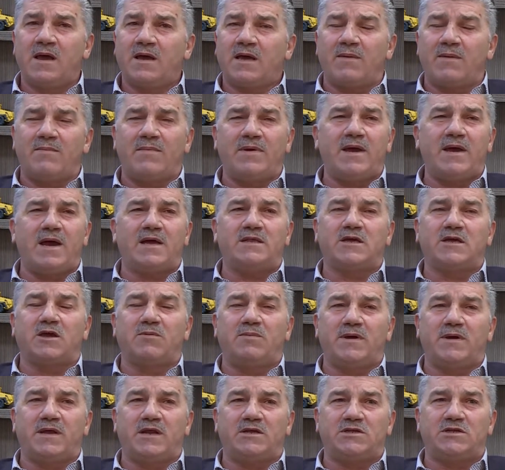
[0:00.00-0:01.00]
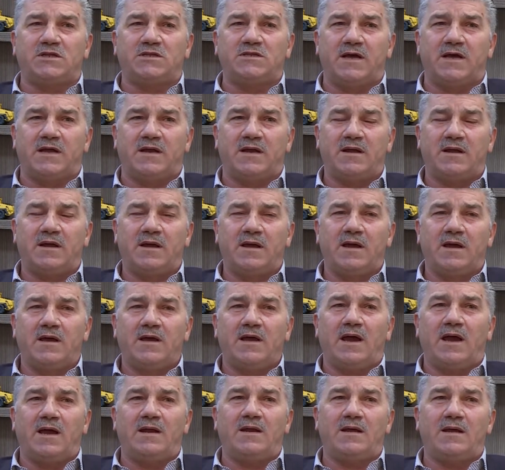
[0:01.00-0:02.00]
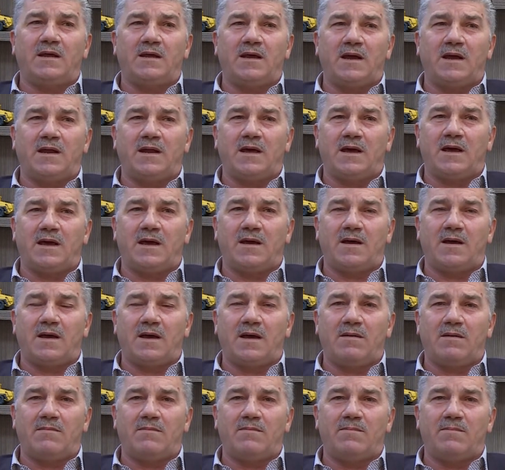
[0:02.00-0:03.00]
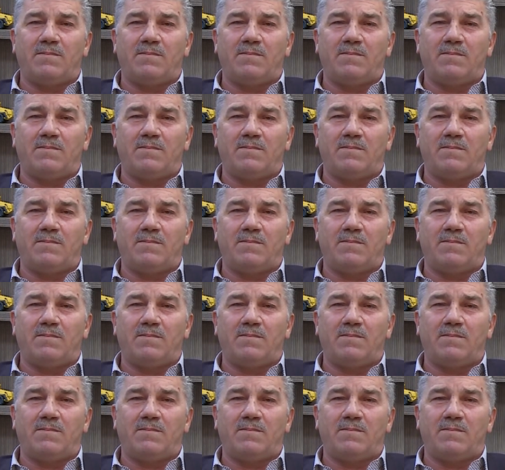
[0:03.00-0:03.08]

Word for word: كميات كبيره جدا يعني انا آه،